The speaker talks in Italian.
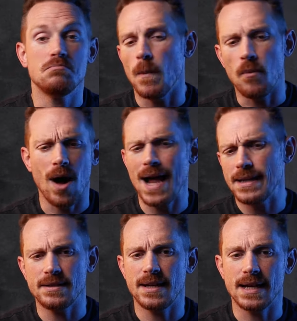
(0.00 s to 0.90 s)
dopo
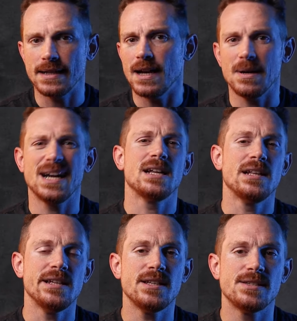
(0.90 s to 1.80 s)
anni di carriera, magari
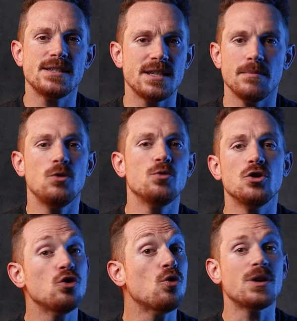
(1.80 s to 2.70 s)
agli inizi sì, ma
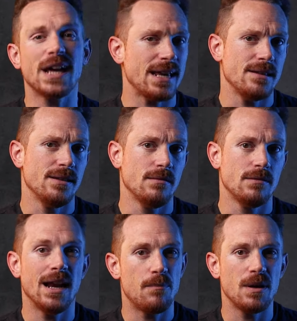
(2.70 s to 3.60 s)
lui non crede
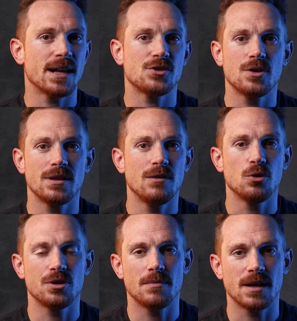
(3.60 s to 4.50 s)
nell'applicazione del
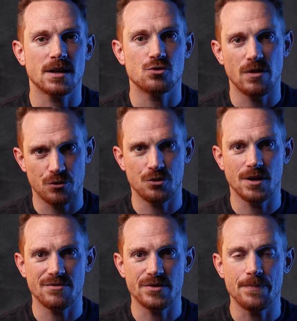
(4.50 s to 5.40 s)
watermark sulle
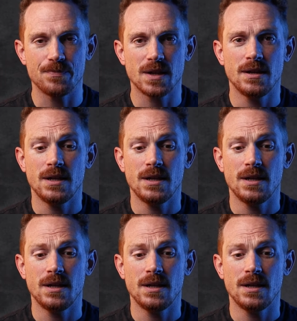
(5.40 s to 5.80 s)
fotografie.